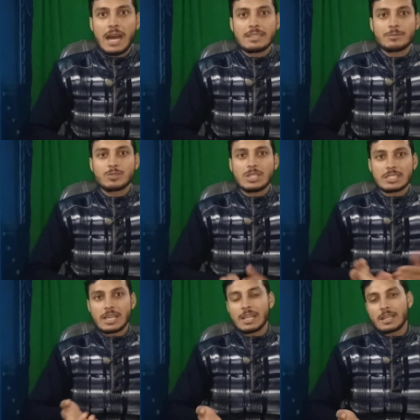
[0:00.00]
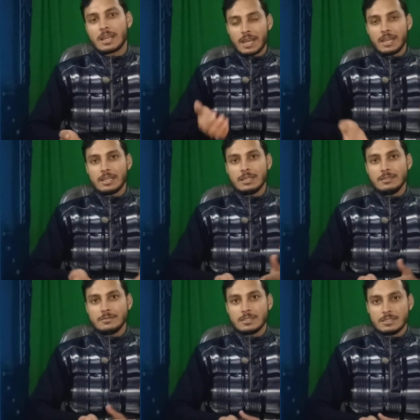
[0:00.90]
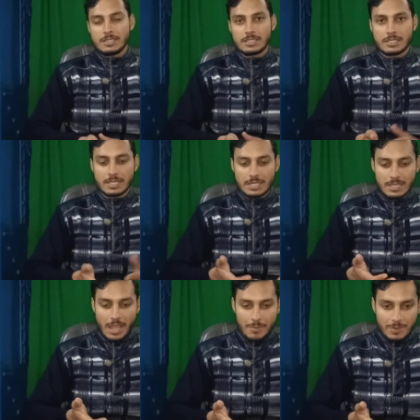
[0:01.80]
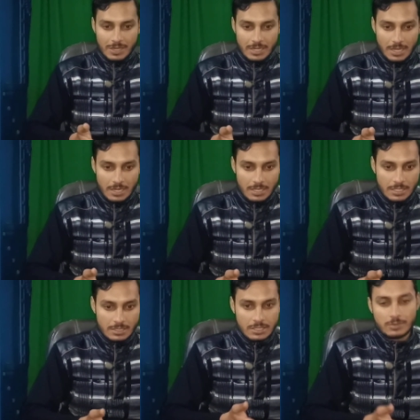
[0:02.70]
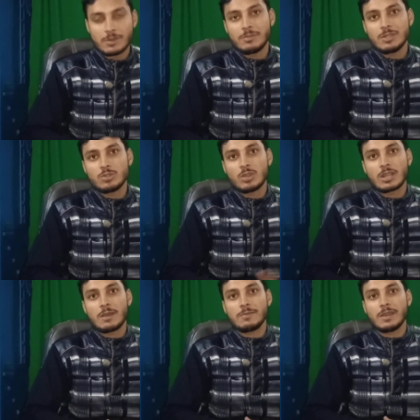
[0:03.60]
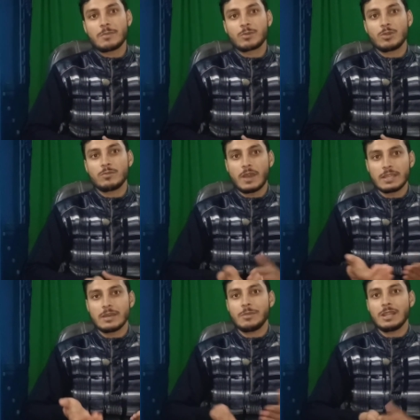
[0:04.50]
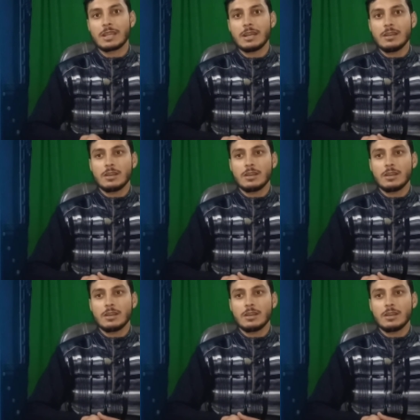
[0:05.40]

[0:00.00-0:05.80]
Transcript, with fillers: आज हम कुछ ऐसा लिख कर आए हैं जिससे कि आपके डेली जीवन में जो है काफ़ी आपको फ़ायदा मिलेगा